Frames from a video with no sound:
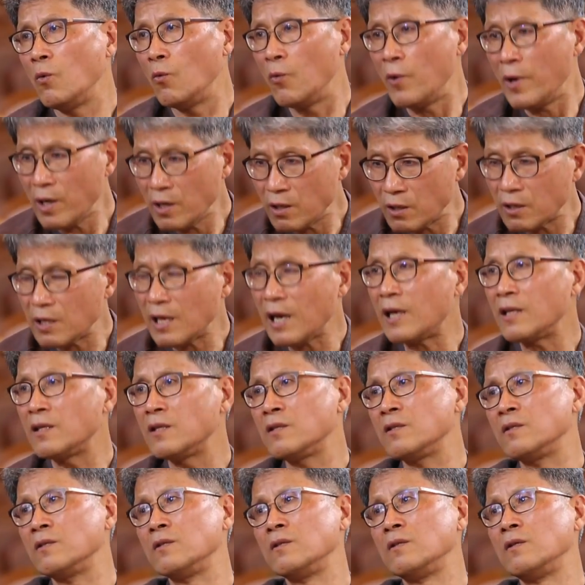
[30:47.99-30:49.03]
왜 그렇게
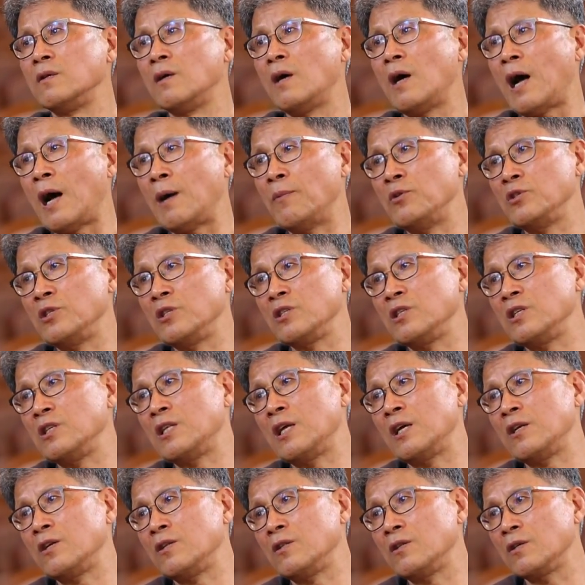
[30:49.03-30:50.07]
아들은 음. 아버지는
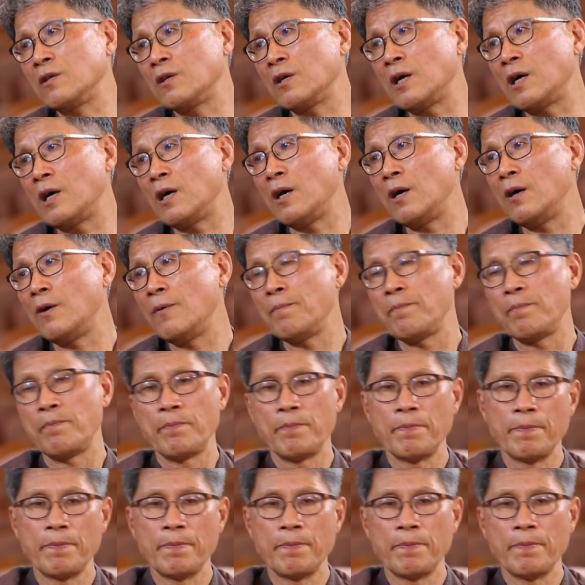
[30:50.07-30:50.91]
기다렸는가? 네.